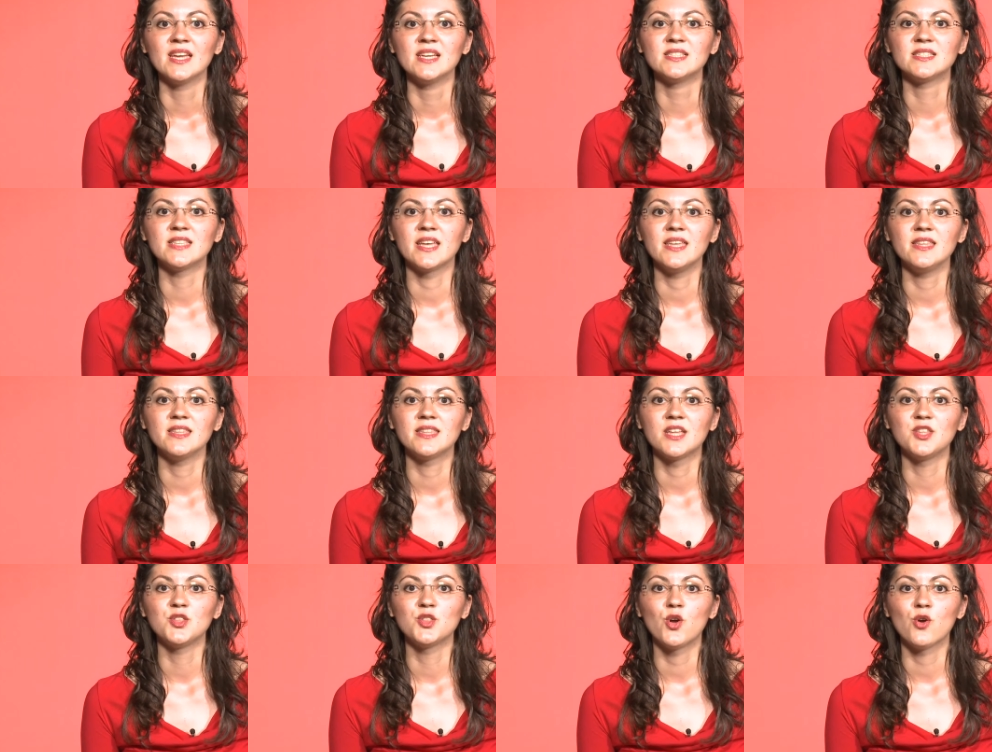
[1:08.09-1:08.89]
se
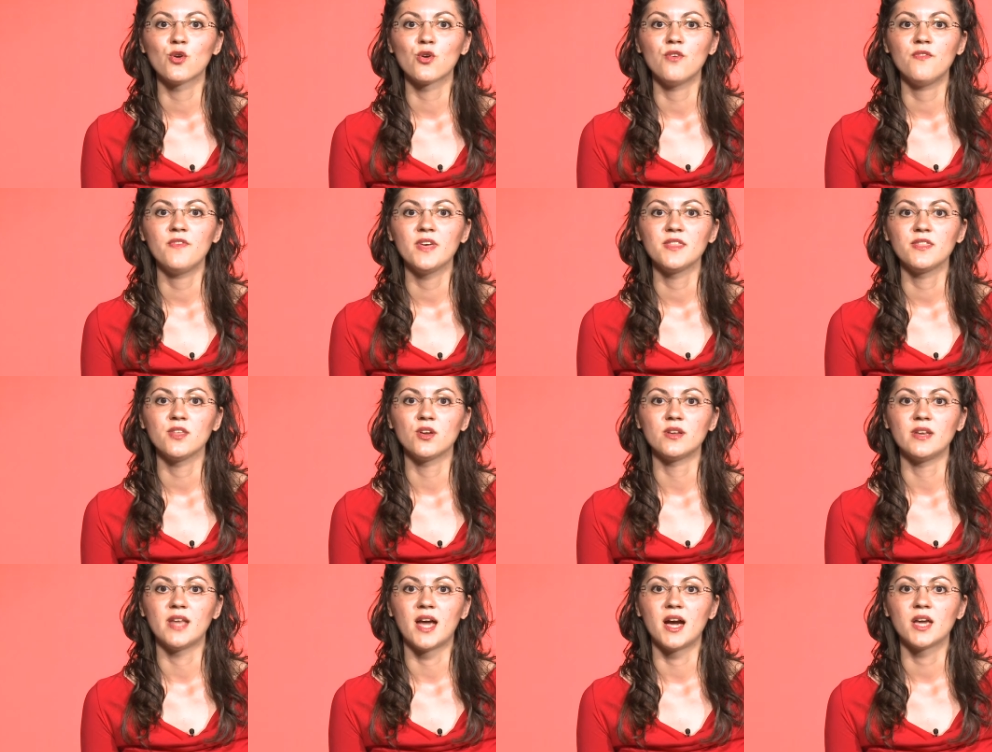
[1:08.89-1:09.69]
intentó
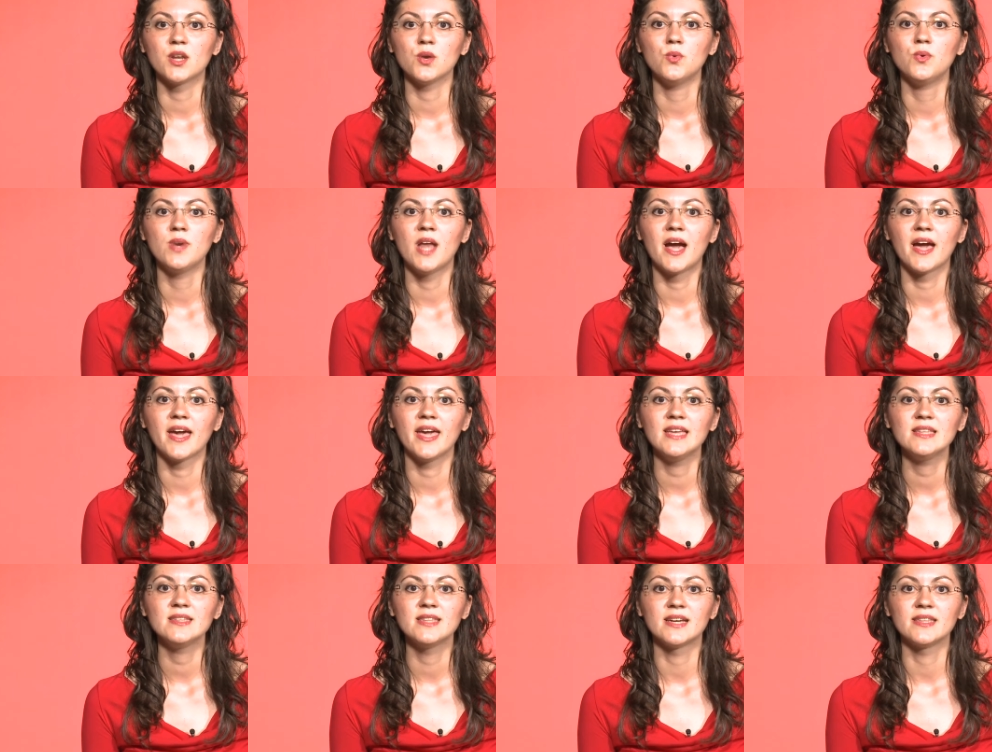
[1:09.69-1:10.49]
confeccionar una
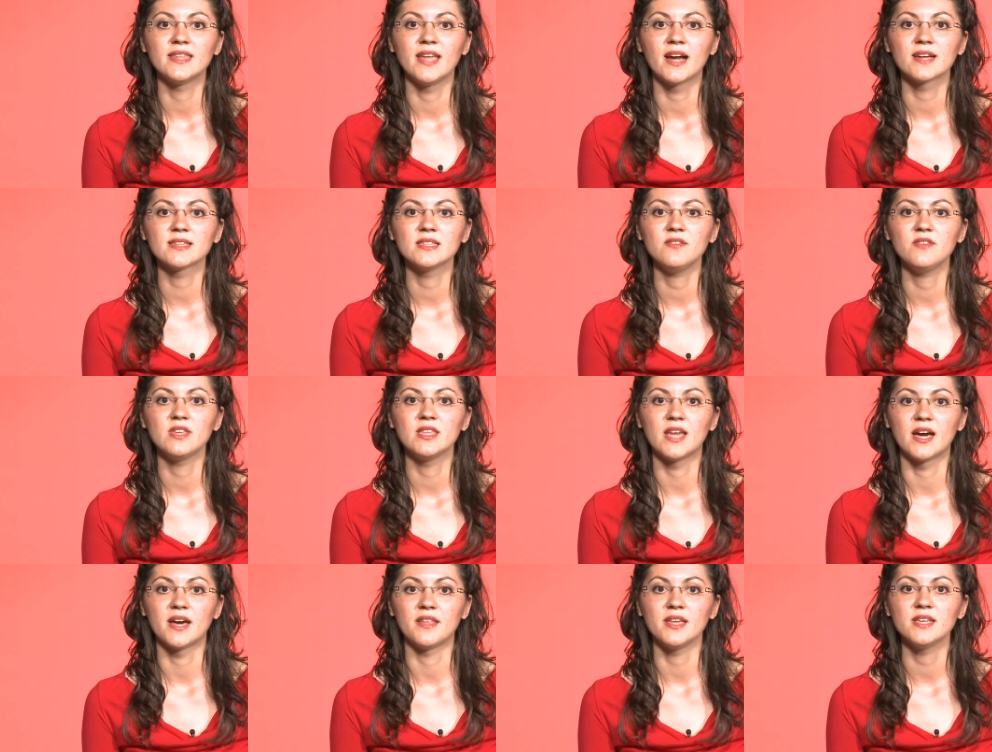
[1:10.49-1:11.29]
agenda de
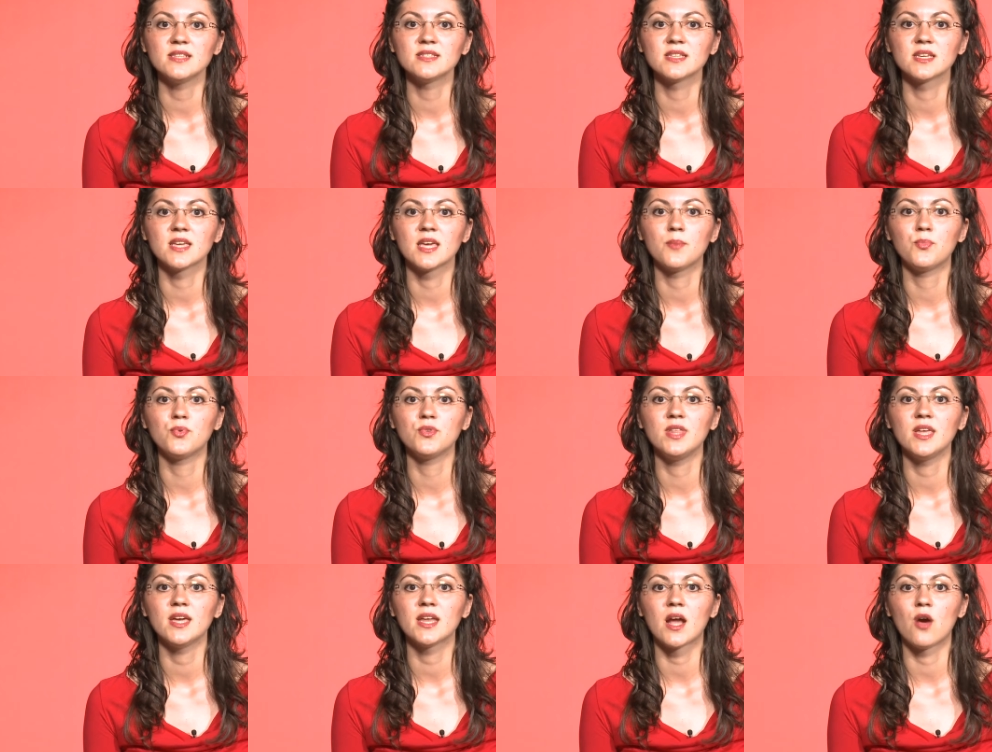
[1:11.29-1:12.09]
actividades que
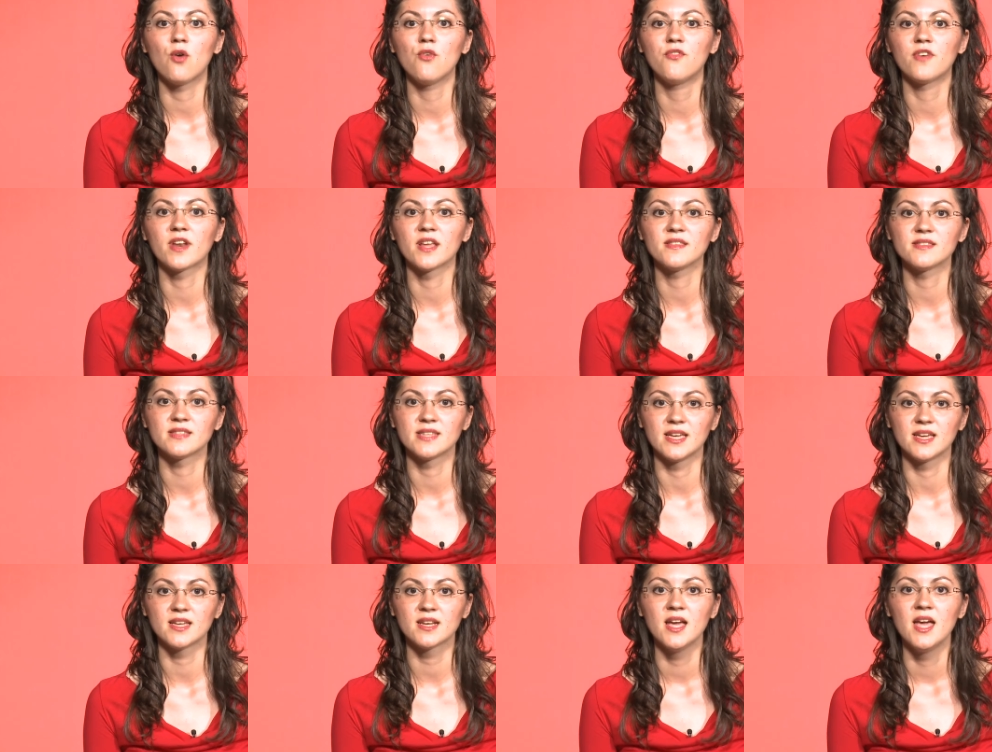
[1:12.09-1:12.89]
pudiera
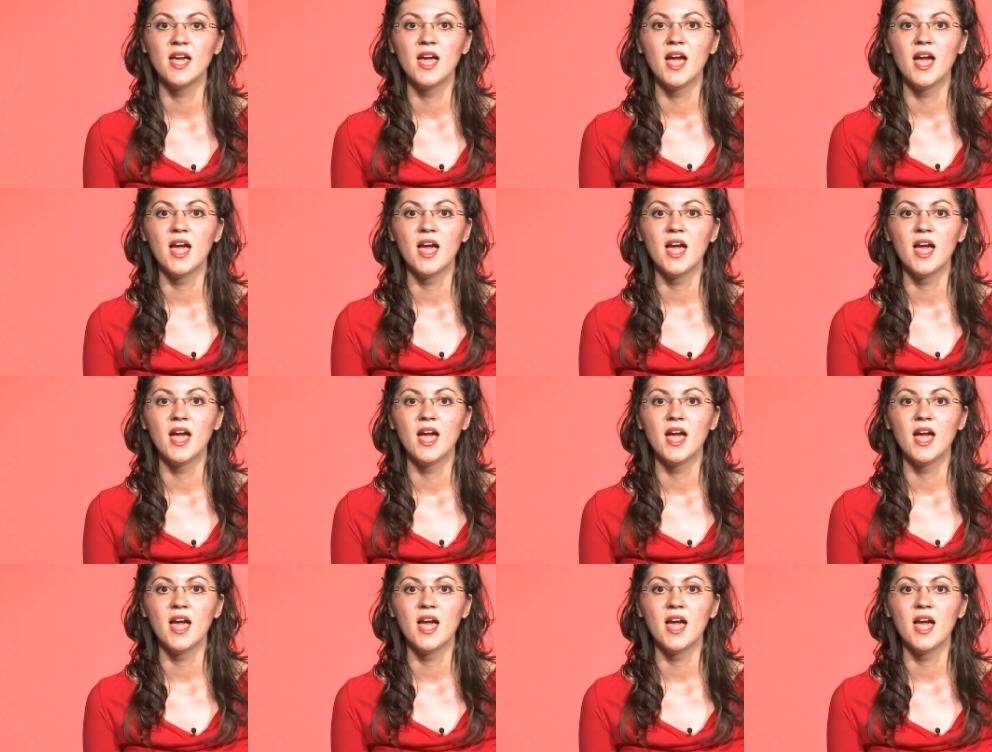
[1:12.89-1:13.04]
ofrecer